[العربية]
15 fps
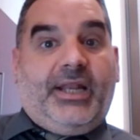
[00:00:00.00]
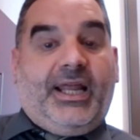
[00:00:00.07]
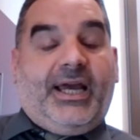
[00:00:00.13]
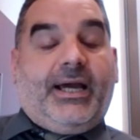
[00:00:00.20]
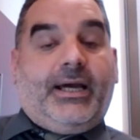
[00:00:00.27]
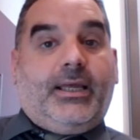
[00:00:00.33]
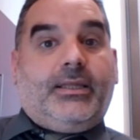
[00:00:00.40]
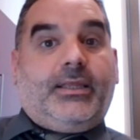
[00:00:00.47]
من
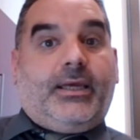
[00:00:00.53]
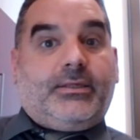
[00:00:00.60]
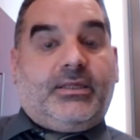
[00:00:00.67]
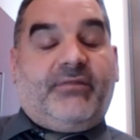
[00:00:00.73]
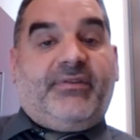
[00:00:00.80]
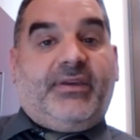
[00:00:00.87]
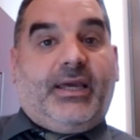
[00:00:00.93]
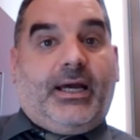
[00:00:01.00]
الحالات
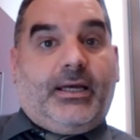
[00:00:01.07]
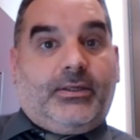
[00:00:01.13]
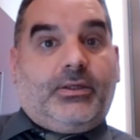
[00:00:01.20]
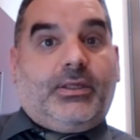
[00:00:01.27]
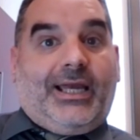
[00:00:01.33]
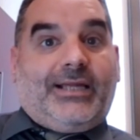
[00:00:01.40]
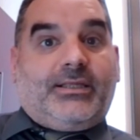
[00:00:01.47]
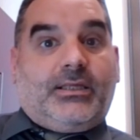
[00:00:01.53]
حيصير فيها
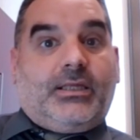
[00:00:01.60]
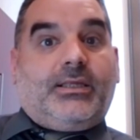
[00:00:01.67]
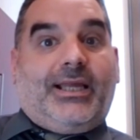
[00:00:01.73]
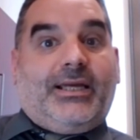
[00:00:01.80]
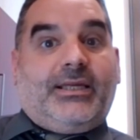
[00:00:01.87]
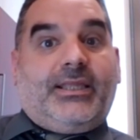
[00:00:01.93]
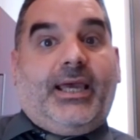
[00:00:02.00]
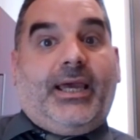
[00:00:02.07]

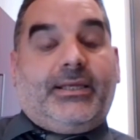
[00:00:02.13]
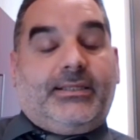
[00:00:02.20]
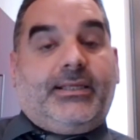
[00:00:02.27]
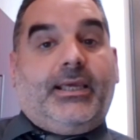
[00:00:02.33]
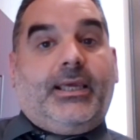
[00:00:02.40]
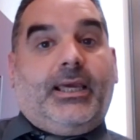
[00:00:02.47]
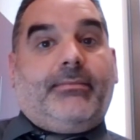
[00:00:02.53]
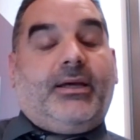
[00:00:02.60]
حتطلع نتائج
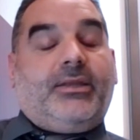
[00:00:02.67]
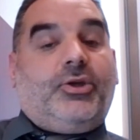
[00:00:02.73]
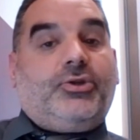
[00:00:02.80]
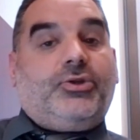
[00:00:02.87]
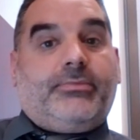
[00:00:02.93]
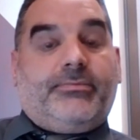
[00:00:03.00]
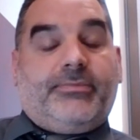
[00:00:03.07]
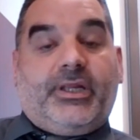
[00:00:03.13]
سيئه ما
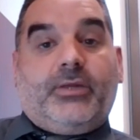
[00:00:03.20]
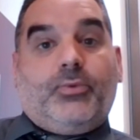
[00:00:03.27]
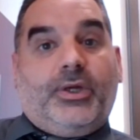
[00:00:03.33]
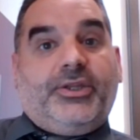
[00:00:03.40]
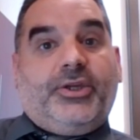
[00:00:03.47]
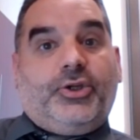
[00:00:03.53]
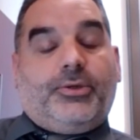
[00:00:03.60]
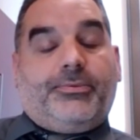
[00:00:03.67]
تعجب المريض
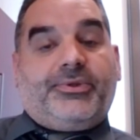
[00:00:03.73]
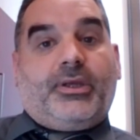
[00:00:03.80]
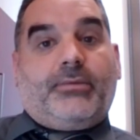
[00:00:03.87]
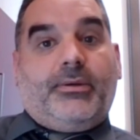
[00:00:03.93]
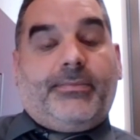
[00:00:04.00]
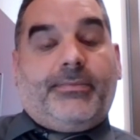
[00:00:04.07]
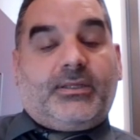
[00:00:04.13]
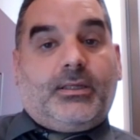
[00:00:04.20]
ولا تعجب
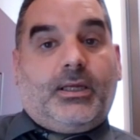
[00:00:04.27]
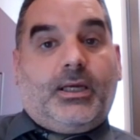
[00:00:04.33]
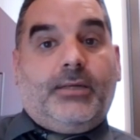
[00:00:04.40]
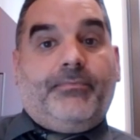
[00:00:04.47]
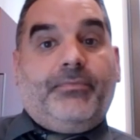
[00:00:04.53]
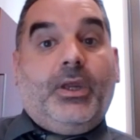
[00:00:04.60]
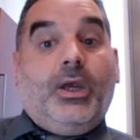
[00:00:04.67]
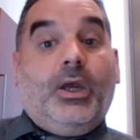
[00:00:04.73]
الطبيب
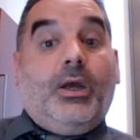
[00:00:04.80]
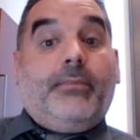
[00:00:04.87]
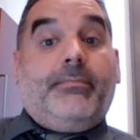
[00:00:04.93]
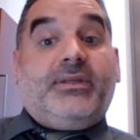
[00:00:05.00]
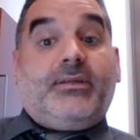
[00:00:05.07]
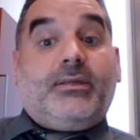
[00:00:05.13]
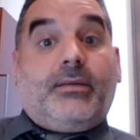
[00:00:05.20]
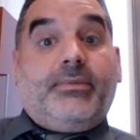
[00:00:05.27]
اصلا
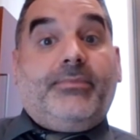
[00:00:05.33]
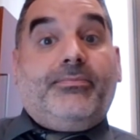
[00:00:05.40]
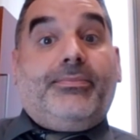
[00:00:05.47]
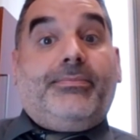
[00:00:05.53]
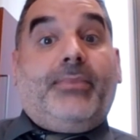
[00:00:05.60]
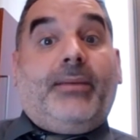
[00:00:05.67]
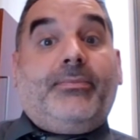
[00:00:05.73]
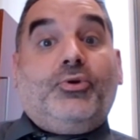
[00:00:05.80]
بس الطبيب
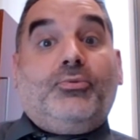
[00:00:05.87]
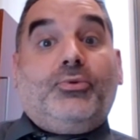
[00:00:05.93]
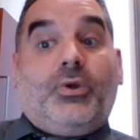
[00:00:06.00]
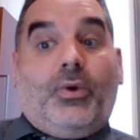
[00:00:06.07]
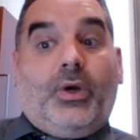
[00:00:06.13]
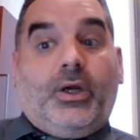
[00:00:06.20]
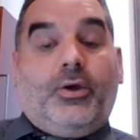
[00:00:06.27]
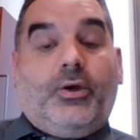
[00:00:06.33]
ما بده
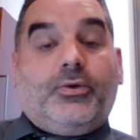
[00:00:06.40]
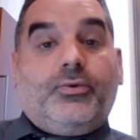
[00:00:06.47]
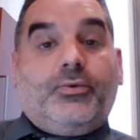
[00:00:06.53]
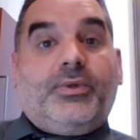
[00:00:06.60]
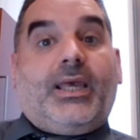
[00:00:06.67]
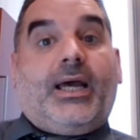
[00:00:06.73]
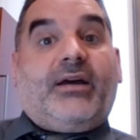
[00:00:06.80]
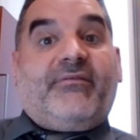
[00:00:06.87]
متوقع
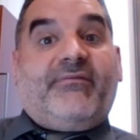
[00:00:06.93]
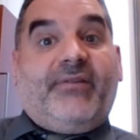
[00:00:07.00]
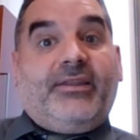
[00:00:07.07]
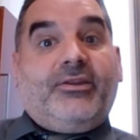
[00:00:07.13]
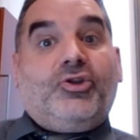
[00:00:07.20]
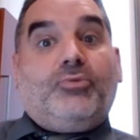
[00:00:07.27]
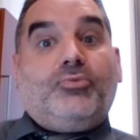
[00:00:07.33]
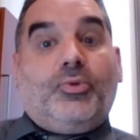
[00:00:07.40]
حدوثها
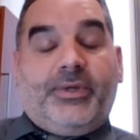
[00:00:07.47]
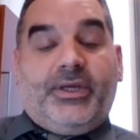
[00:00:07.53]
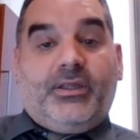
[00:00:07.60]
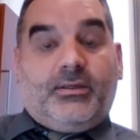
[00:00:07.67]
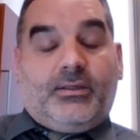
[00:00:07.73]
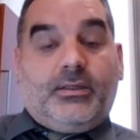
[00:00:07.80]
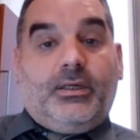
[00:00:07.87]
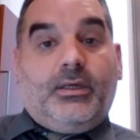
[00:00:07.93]
عرفان انه
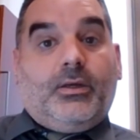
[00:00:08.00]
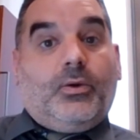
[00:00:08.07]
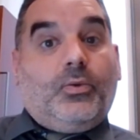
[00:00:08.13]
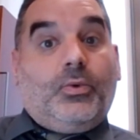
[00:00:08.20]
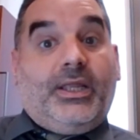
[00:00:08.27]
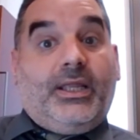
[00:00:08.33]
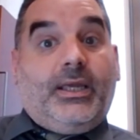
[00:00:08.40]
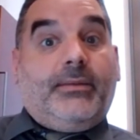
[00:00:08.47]
ممكن تصير
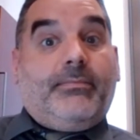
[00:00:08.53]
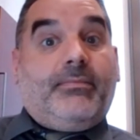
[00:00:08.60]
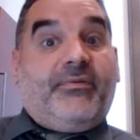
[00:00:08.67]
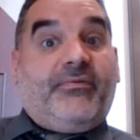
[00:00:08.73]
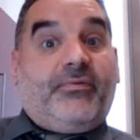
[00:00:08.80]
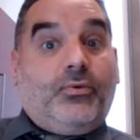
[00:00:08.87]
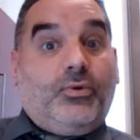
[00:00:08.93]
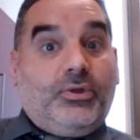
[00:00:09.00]
هو
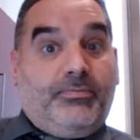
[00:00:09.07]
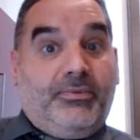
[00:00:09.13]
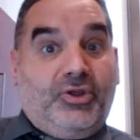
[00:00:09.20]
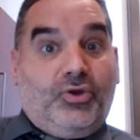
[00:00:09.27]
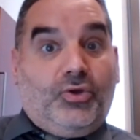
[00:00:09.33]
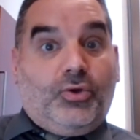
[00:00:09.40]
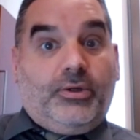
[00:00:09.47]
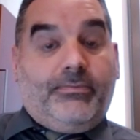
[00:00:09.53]
مفروض
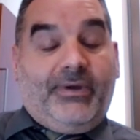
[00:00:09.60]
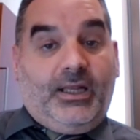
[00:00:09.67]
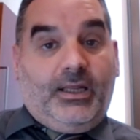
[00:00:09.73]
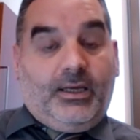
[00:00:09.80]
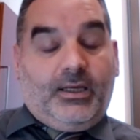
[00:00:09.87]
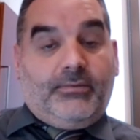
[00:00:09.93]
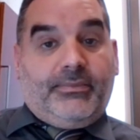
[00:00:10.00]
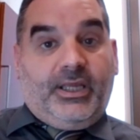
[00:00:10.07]
منه
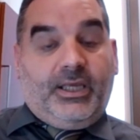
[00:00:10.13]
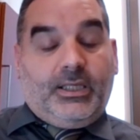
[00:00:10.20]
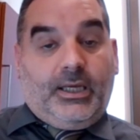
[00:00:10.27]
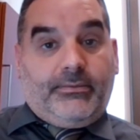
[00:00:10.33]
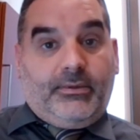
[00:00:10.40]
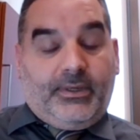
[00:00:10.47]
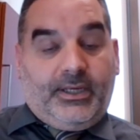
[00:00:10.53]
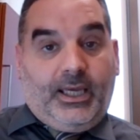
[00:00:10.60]
يبلغ المريض
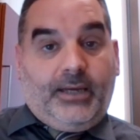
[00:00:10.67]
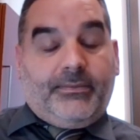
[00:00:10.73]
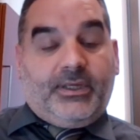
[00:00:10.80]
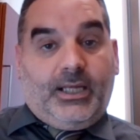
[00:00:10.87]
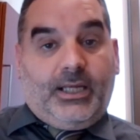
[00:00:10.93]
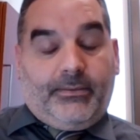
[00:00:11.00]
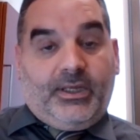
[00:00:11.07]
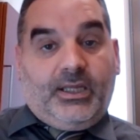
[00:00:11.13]
قبل ما يعمل
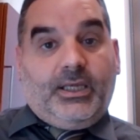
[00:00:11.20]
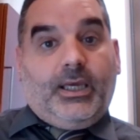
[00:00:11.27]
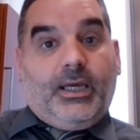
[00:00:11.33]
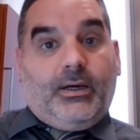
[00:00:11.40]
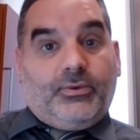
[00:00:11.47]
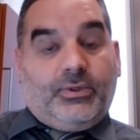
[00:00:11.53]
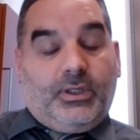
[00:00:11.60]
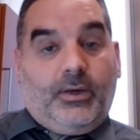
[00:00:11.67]
العمليه
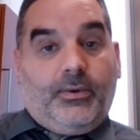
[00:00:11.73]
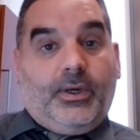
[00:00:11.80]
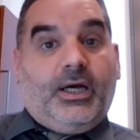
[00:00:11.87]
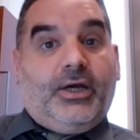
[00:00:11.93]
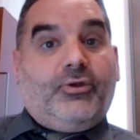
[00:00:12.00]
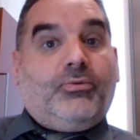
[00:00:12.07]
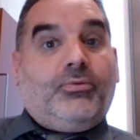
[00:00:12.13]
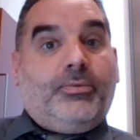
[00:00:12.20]
او
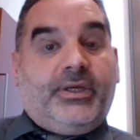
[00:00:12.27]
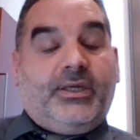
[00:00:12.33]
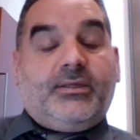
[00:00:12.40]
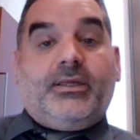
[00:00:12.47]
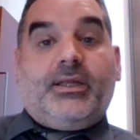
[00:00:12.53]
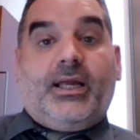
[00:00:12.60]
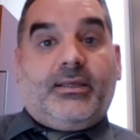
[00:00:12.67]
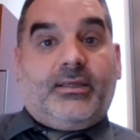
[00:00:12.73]
الدواء انه ممكن
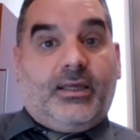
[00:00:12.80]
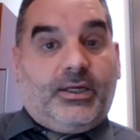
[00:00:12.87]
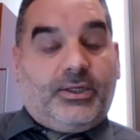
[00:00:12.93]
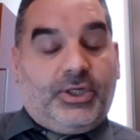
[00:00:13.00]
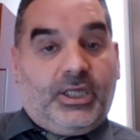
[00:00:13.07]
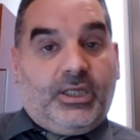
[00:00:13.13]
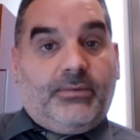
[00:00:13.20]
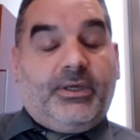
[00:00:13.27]
يصير اثار
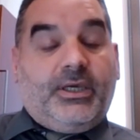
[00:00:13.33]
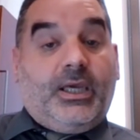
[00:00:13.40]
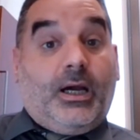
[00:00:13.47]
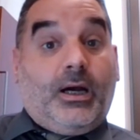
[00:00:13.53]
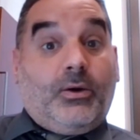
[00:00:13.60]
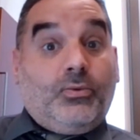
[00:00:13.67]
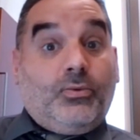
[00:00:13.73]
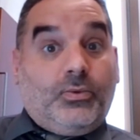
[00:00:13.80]
جانبيه
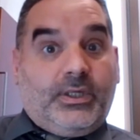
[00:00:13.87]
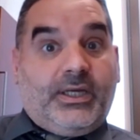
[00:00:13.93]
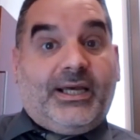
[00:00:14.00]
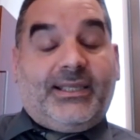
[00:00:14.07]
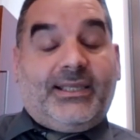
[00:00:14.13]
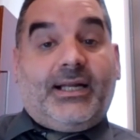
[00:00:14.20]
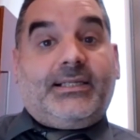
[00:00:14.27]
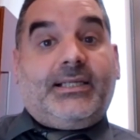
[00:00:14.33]
او
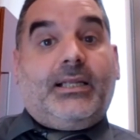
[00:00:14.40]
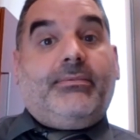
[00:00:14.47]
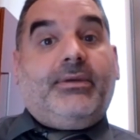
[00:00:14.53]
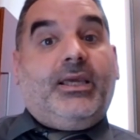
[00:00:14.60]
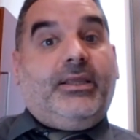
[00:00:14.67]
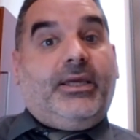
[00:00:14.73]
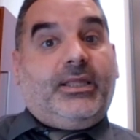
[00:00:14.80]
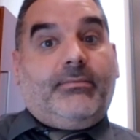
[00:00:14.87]
اثار
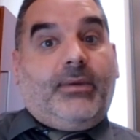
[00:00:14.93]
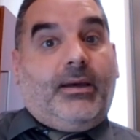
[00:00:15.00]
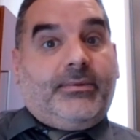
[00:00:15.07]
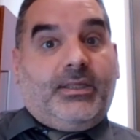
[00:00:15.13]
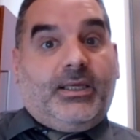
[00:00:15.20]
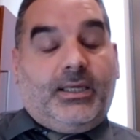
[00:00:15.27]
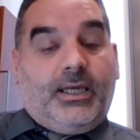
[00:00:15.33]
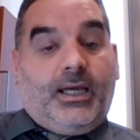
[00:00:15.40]
سلبيه نحن ما
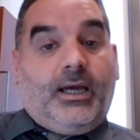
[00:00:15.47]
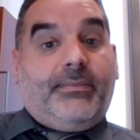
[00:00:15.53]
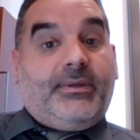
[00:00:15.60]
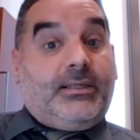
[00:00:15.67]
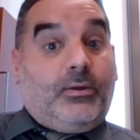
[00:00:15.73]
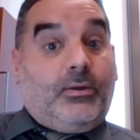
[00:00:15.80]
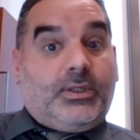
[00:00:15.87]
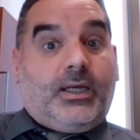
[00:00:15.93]
بدنا اياها
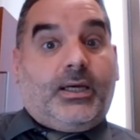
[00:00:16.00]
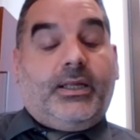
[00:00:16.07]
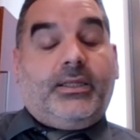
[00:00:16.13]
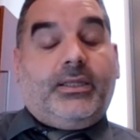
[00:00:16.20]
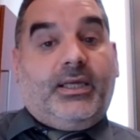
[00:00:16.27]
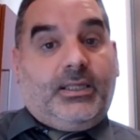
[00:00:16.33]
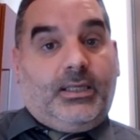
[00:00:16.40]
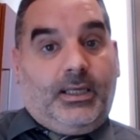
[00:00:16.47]
بس لو
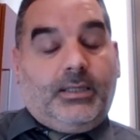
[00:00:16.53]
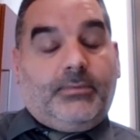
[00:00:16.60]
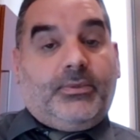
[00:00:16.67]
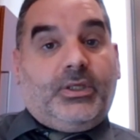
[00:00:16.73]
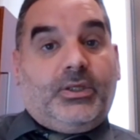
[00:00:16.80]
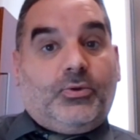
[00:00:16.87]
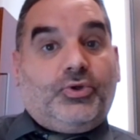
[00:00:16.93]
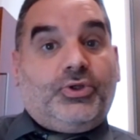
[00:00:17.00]
صارت نحن
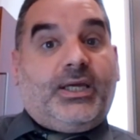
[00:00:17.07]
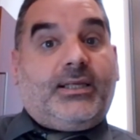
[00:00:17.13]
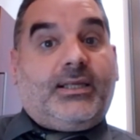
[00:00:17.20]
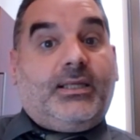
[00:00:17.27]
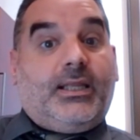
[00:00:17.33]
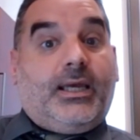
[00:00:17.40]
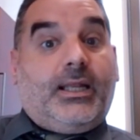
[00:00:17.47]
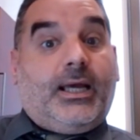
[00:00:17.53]
بنكون
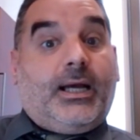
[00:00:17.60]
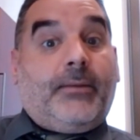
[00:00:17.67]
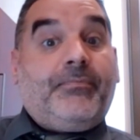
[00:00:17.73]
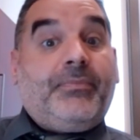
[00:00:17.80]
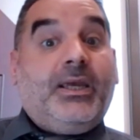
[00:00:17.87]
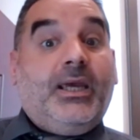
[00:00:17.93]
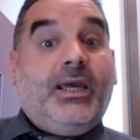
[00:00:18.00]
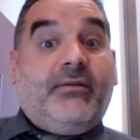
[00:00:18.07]
جاهزين لها
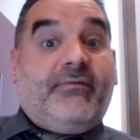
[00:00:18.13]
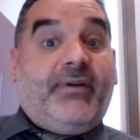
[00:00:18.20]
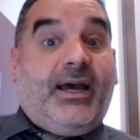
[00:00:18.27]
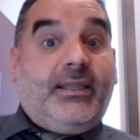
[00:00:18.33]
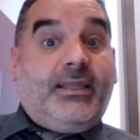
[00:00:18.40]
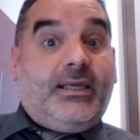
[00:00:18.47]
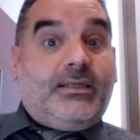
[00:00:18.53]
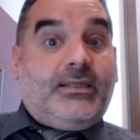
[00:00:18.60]

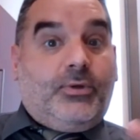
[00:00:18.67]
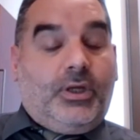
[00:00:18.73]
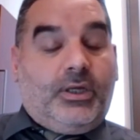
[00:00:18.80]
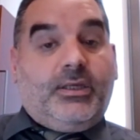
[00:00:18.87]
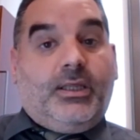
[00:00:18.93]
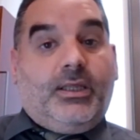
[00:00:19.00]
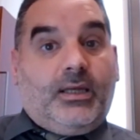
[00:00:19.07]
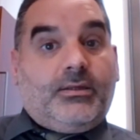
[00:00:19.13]
فهذا اسمه
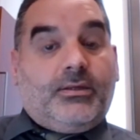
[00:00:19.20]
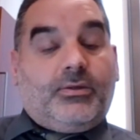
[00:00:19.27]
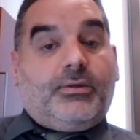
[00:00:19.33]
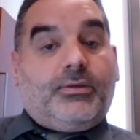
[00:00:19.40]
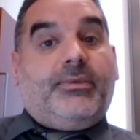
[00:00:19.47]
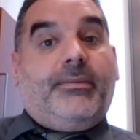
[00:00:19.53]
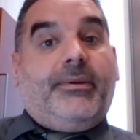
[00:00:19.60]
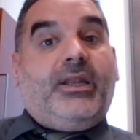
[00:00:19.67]
الاختلاط
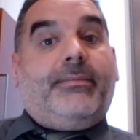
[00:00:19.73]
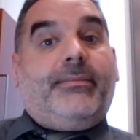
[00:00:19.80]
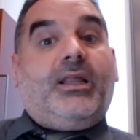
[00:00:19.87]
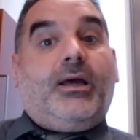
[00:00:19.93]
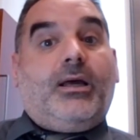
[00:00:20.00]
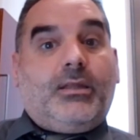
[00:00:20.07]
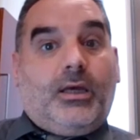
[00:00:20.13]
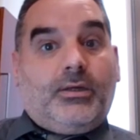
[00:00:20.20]
الطبي بينما
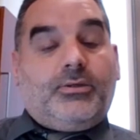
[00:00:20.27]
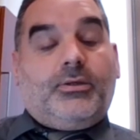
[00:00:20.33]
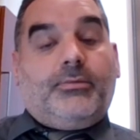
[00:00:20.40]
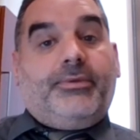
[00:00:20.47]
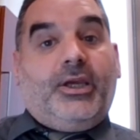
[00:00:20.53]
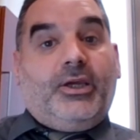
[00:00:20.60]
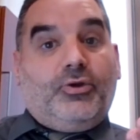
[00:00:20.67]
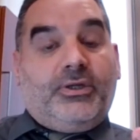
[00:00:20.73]
الخطا
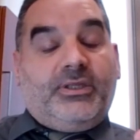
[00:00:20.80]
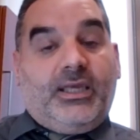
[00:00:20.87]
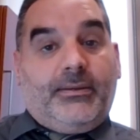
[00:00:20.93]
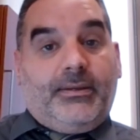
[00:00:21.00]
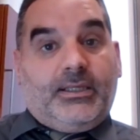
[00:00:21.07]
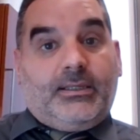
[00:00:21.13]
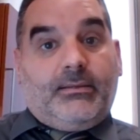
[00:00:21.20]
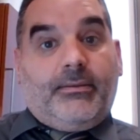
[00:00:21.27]
الطبي انه انت
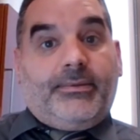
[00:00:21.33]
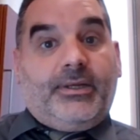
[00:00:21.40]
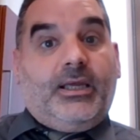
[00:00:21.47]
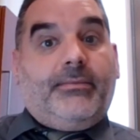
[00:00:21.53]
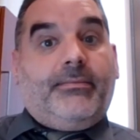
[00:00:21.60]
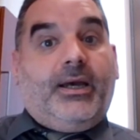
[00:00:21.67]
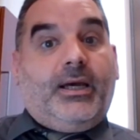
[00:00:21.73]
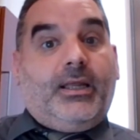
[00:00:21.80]
سبب
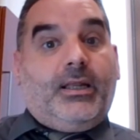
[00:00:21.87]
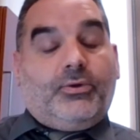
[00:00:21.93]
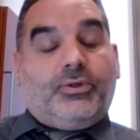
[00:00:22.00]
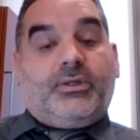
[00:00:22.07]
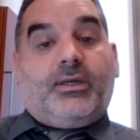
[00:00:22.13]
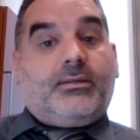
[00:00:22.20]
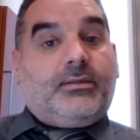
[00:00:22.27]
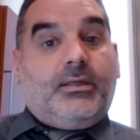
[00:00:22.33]
الاهمال او
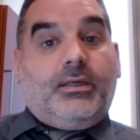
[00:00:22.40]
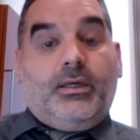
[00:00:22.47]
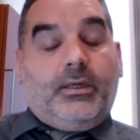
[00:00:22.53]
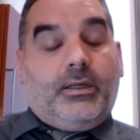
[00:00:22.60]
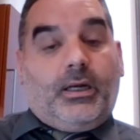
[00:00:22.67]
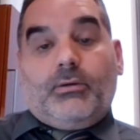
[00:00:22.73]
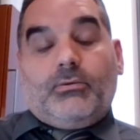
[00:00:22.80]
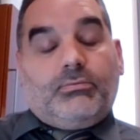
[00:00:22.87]

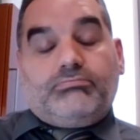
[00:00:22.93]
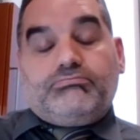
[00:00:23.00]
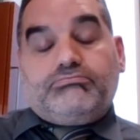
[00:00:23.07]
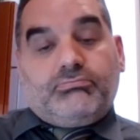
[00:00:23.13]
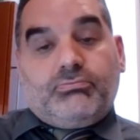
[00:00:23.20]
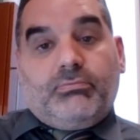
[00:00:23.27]
التقصير او